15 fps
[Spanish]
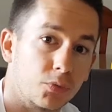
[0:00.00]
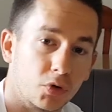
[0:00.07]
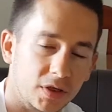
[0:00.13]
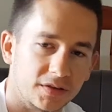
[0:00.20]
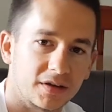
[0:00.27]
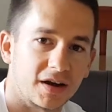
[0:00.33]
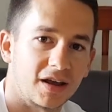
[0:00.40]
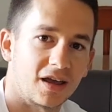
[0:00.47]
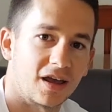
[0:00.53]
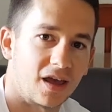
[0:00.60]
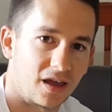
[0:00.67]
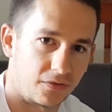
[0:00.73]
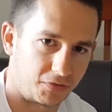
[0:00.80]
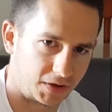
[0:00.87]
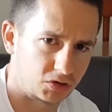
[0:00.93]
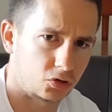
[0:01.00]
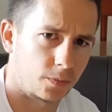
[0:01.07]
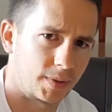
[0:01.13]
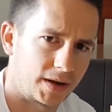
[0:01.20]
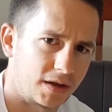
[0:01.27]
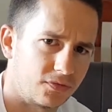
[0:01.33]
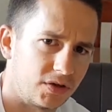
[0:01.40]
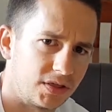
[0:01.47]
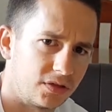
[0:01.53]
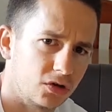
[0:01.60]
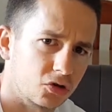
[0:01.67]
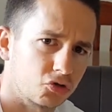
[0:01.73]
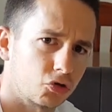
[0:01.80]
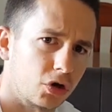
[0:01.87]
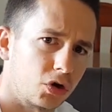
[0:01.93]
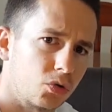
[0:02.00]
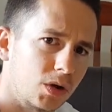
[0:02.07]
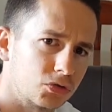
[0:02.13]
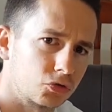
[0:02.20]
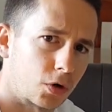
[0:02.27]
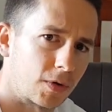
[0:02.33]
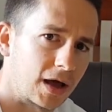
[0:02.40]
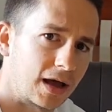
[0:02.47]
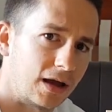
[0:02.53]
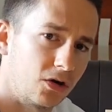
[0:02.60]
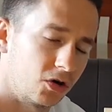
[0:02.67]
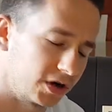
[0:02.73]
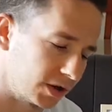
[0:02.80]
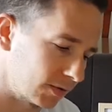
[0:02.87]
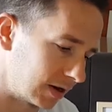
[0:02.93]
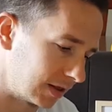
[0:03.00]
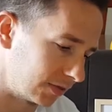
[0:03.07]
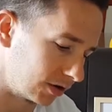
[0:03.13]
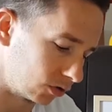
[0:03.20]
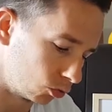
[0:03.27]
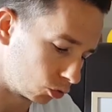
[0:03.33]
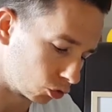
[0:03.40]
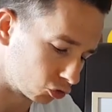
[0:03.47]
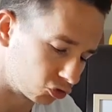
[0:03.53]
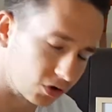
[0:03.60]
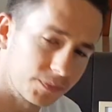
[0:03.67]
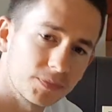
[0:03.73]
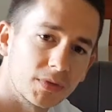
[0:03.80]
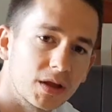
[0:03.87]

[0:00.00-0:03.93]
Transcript: puede tener efectos beneficiosos en cuanto a bajar los niveles de glucosa,